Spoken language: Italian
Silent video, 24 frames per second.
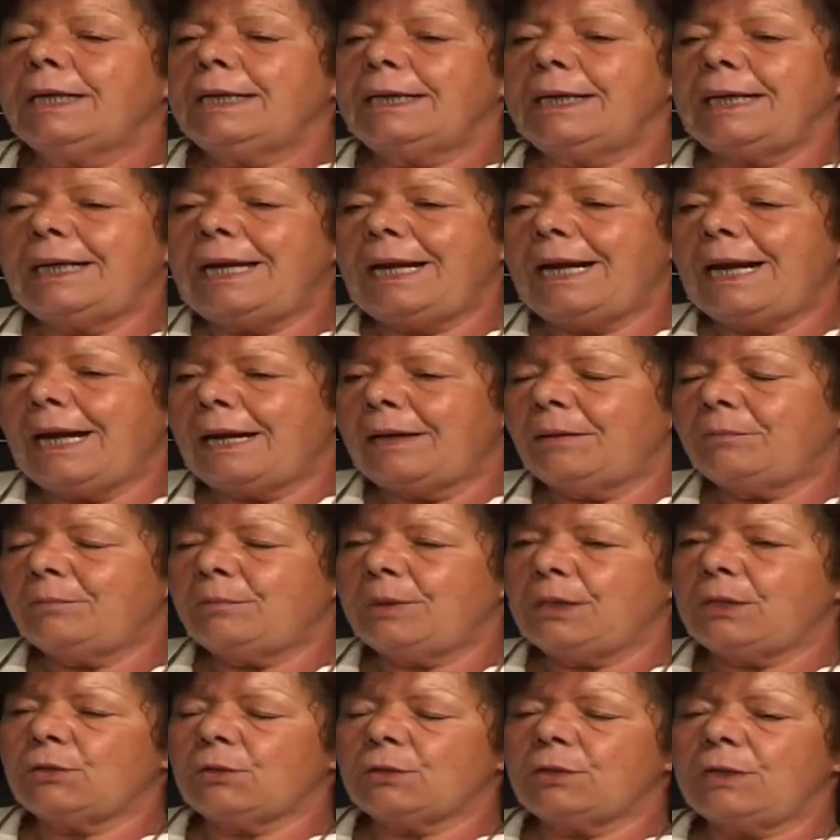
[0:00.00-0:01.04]

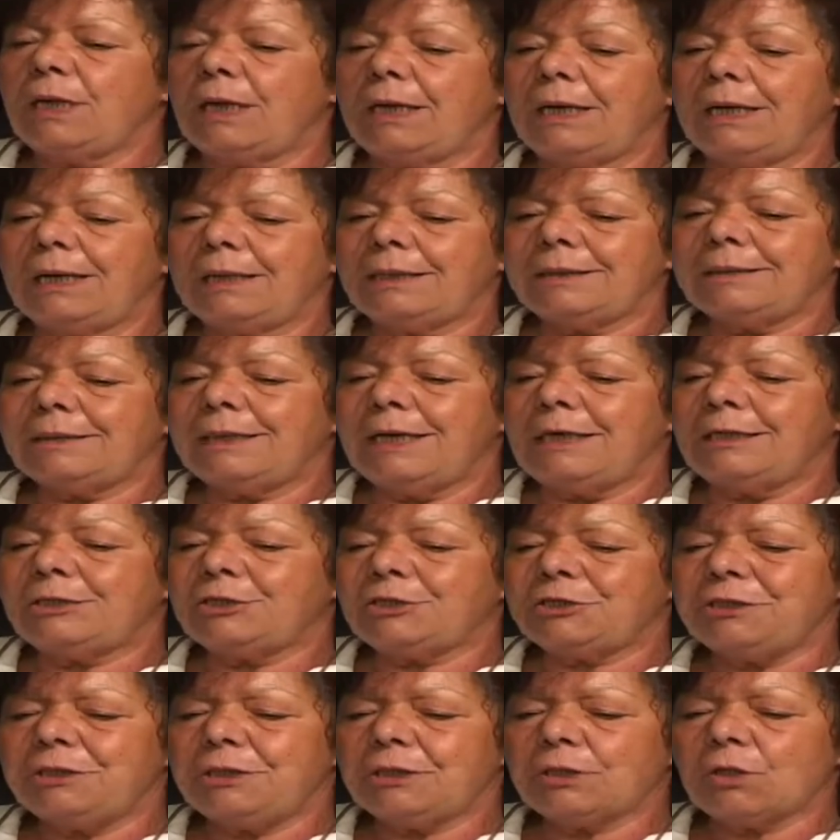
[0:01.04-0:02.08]
nell'ambito del, del
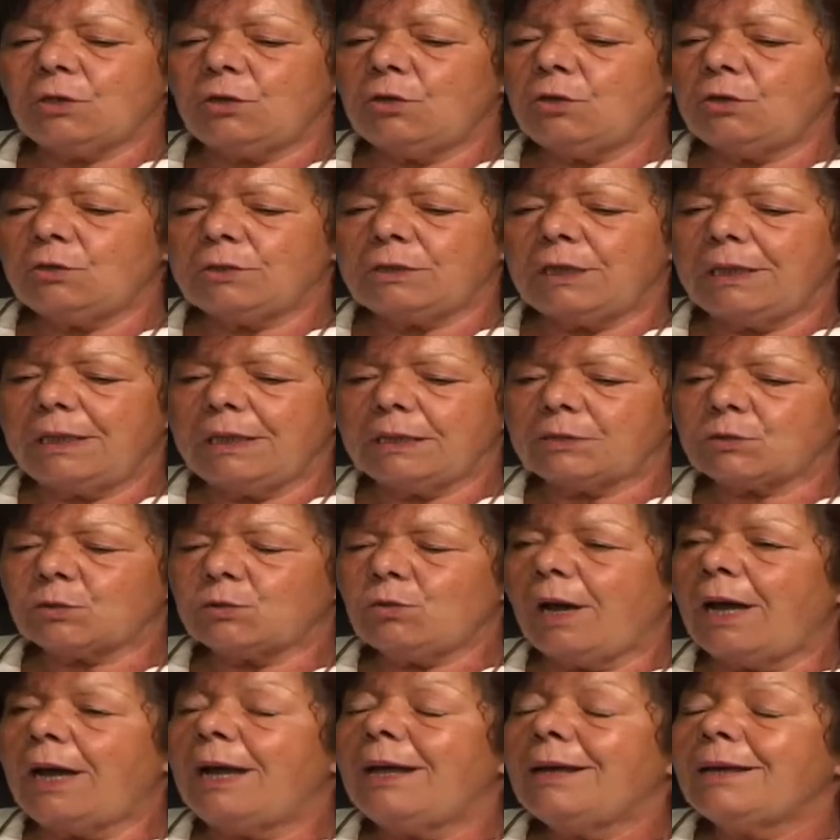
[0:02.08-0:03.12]
circolo e della
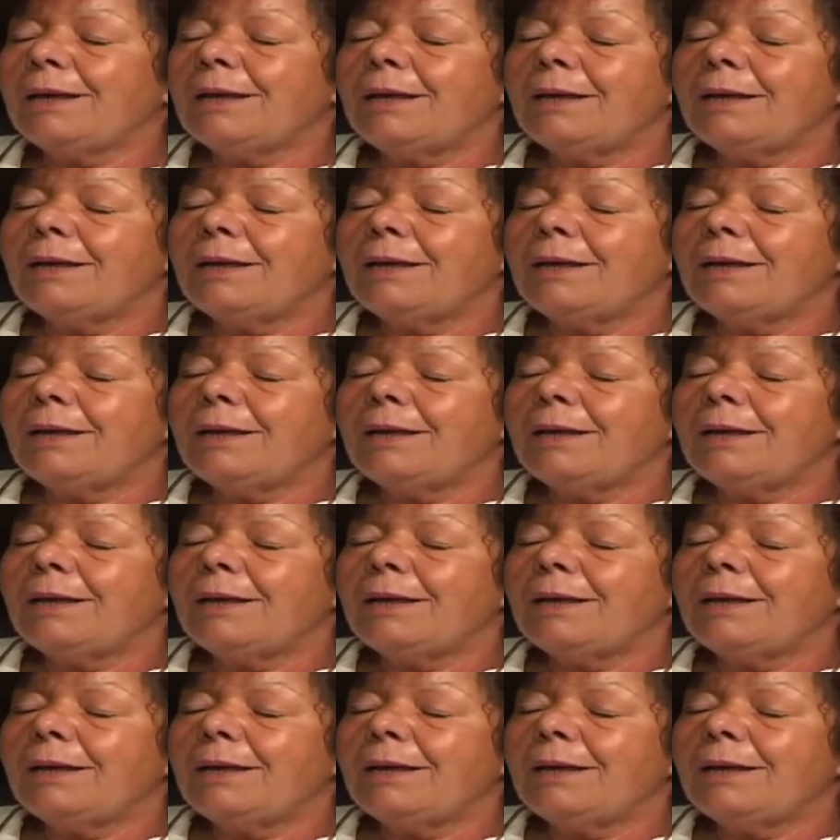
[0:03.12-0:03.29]
sua